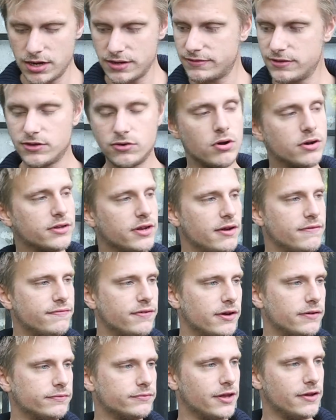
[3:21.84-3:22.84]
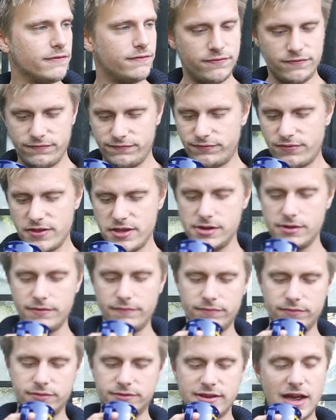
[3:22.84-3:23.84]
Nee, sie guckt einfach
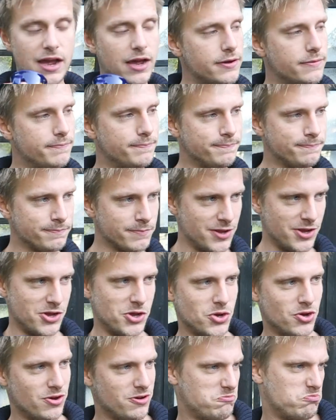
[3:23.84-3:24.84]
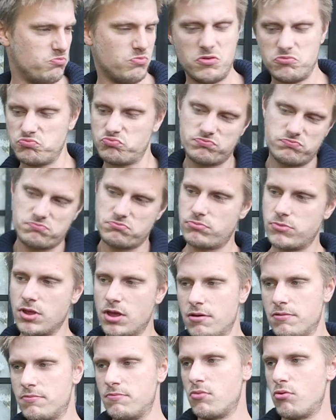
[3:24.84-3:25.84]
viel Sachen. Und
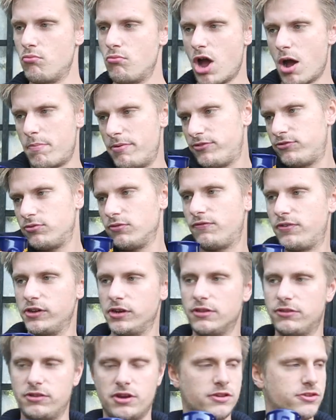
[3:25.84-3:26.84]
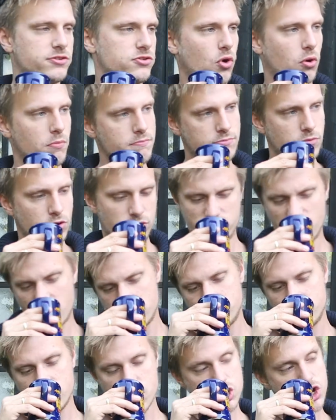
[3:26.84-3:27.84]
ab und zu findet sie das dumm. Und
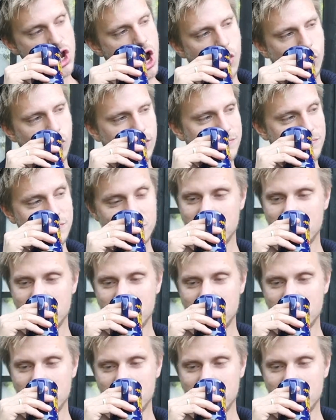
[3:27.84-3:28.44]
dann ich auch.